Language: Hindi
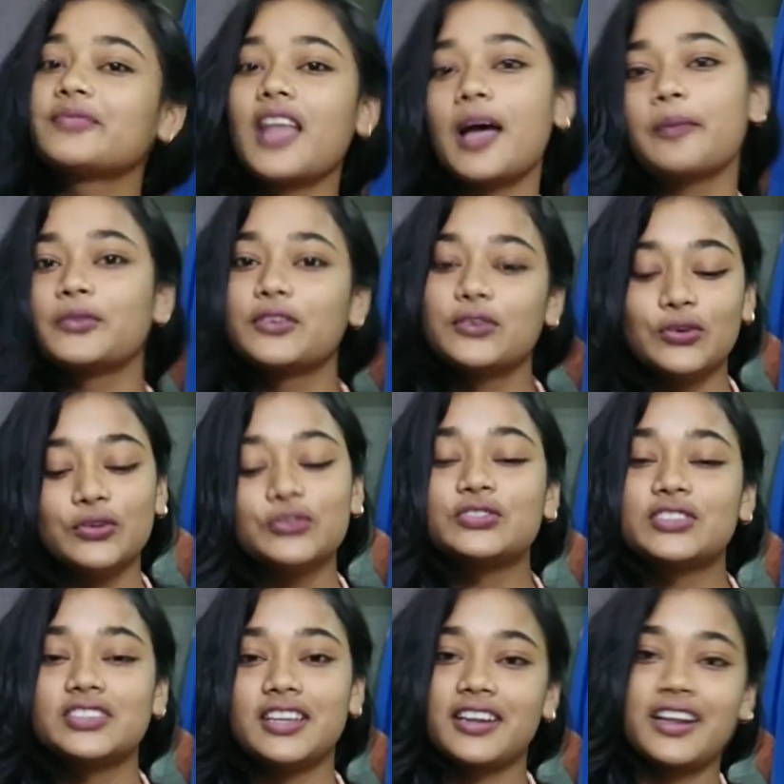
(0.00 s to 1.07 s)
आपको
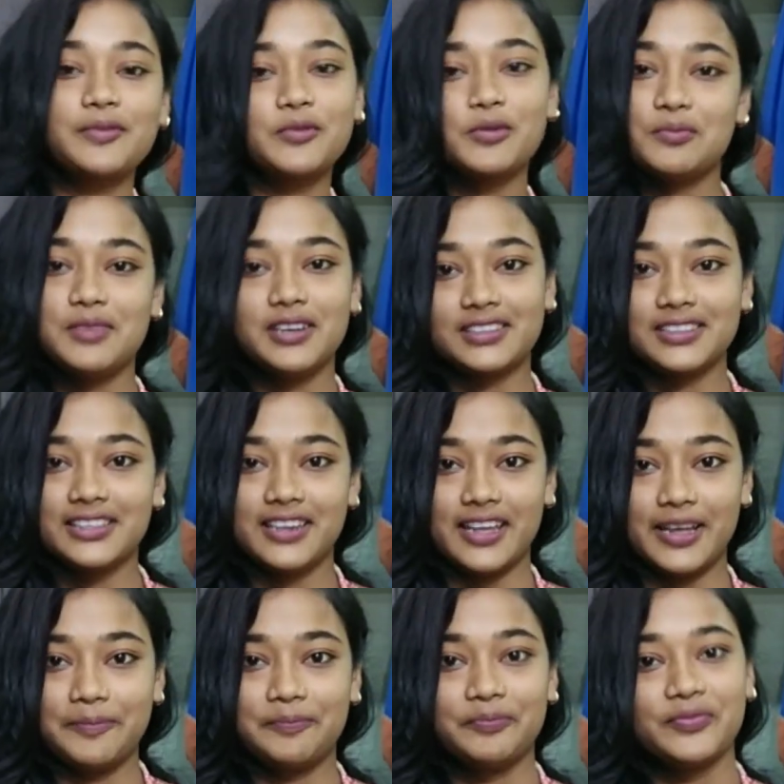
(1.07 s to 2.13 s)
उसकी जानकारी आपको मिलती रहे